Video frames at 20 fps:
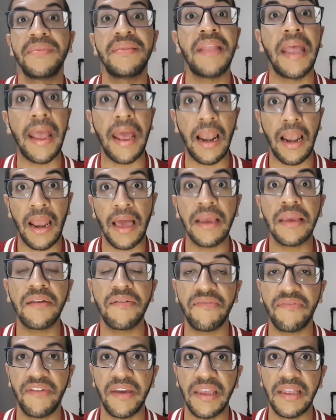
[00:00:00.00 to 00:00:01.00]
Dela
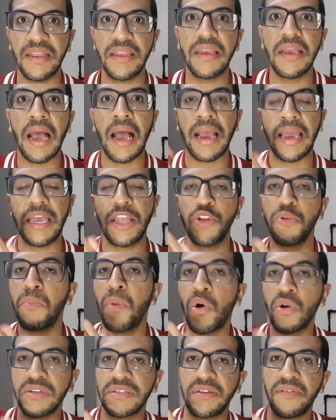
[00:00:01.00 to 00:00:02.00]
que vende aqui no
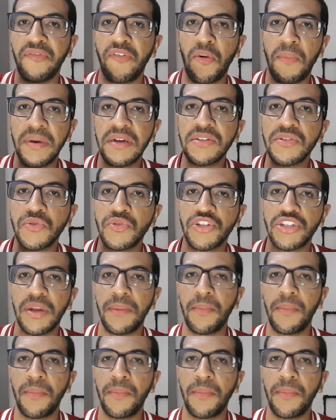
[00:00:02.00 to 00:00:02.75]
box de informações,